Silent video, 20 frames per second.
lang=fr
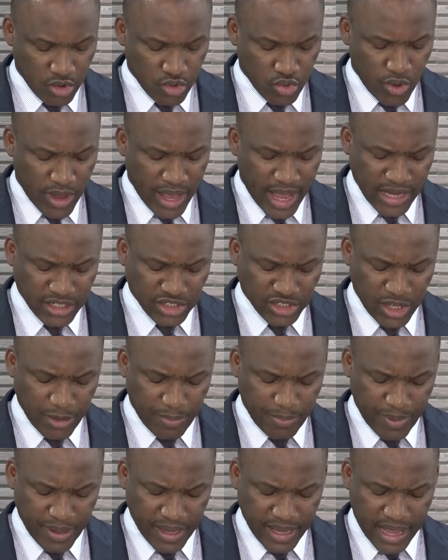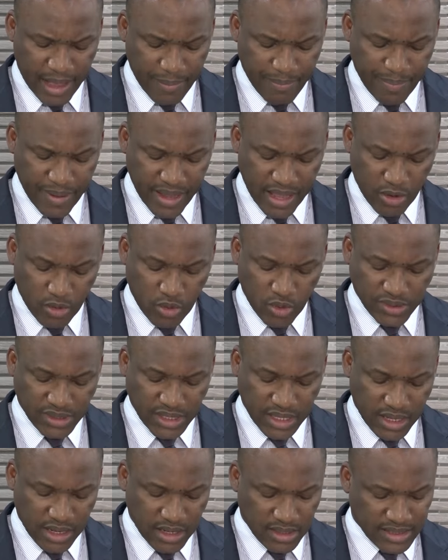Le RHDP rappelle en
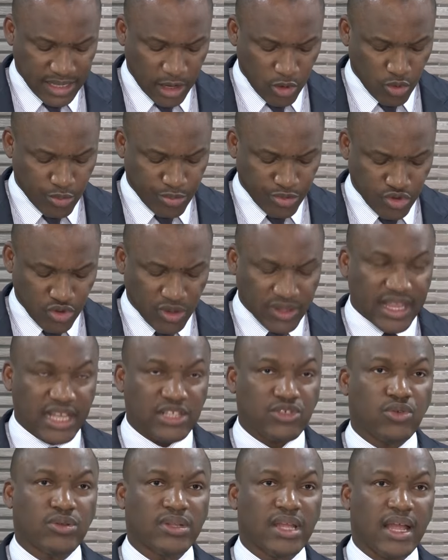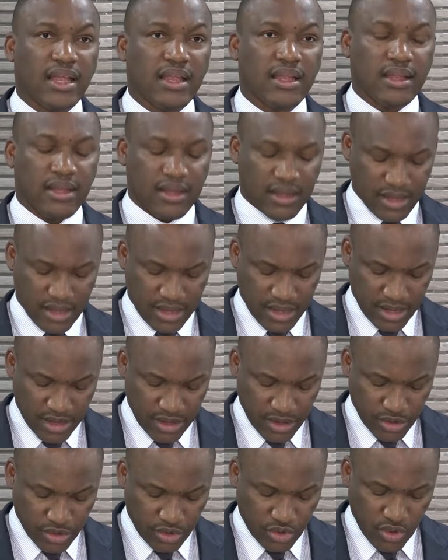conséquence à l'opinion nationale
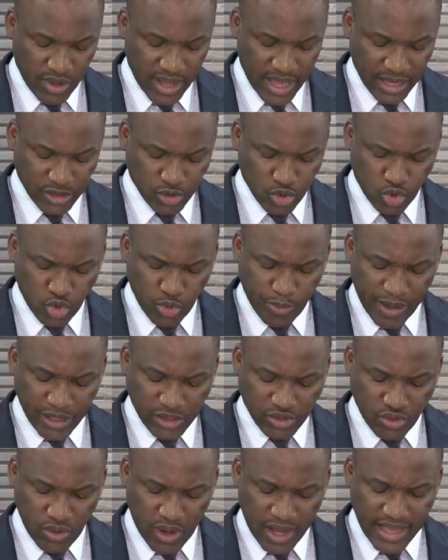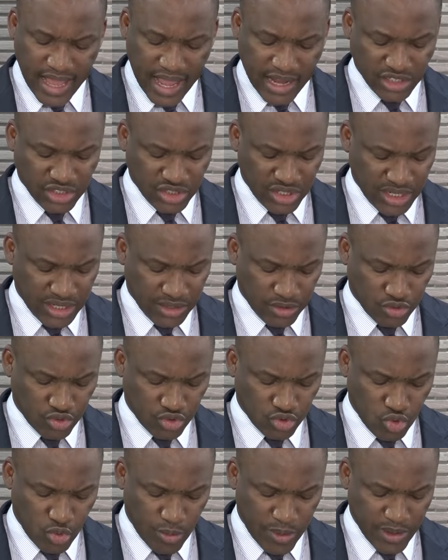que les occupations anarchiques
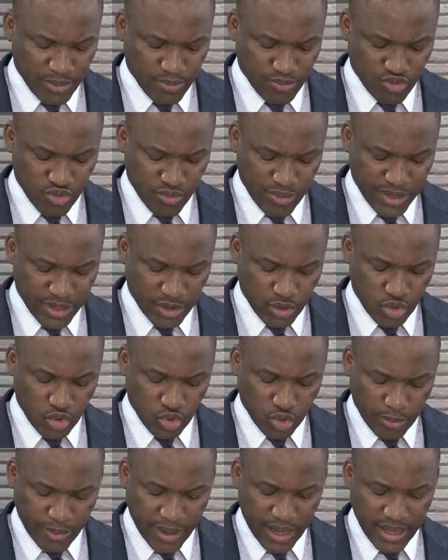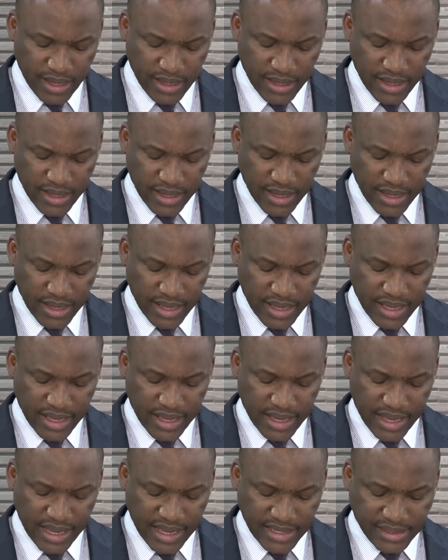du domaine public urbain,
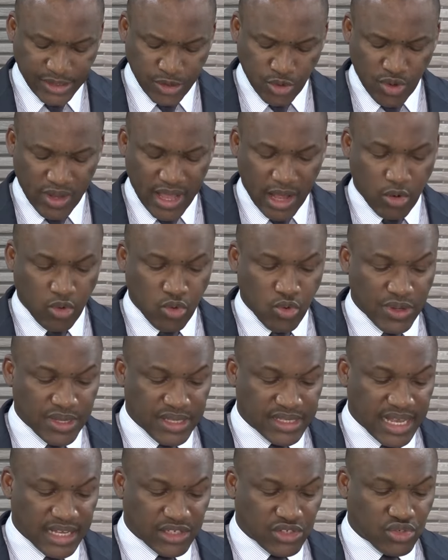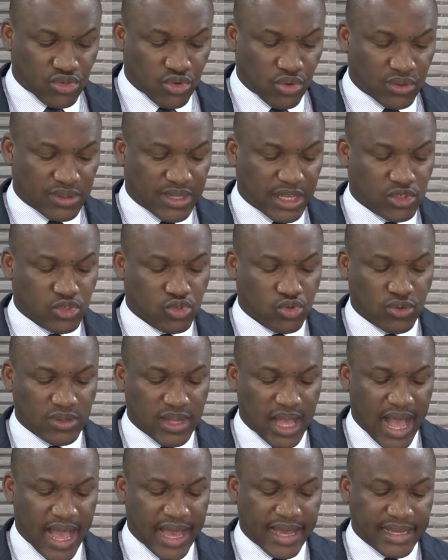ainsi que la colonisation des
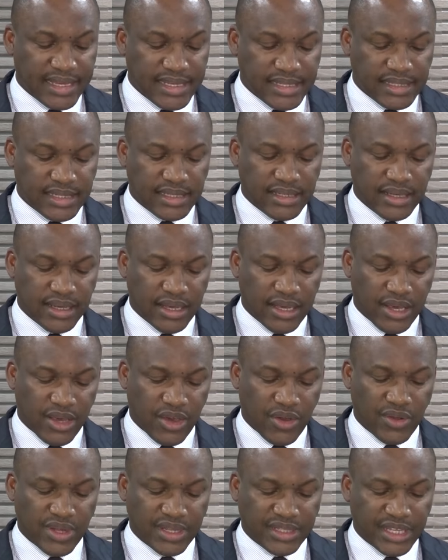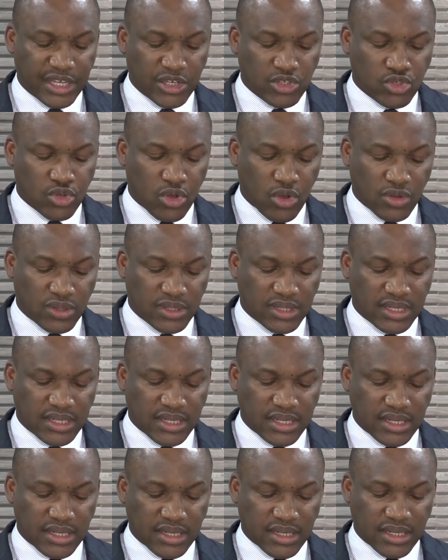zones à risque et les désordres
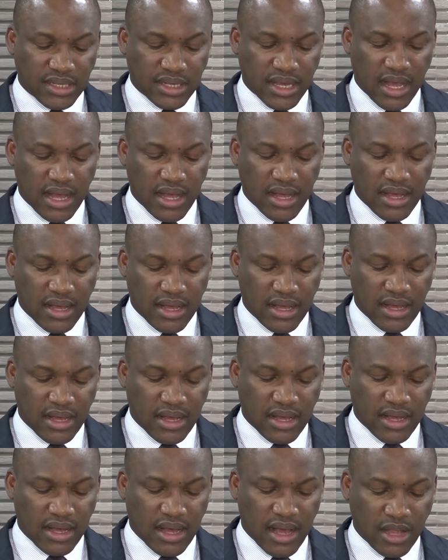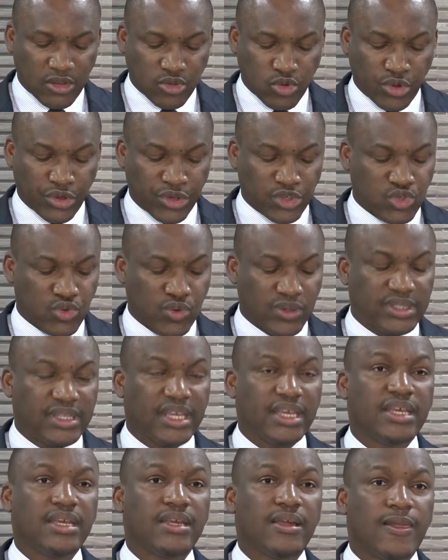qui en ont
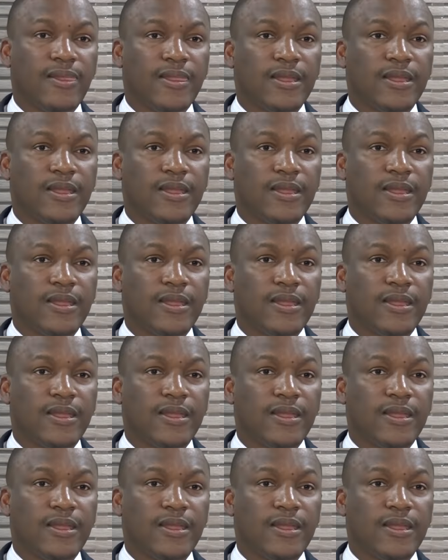résulté,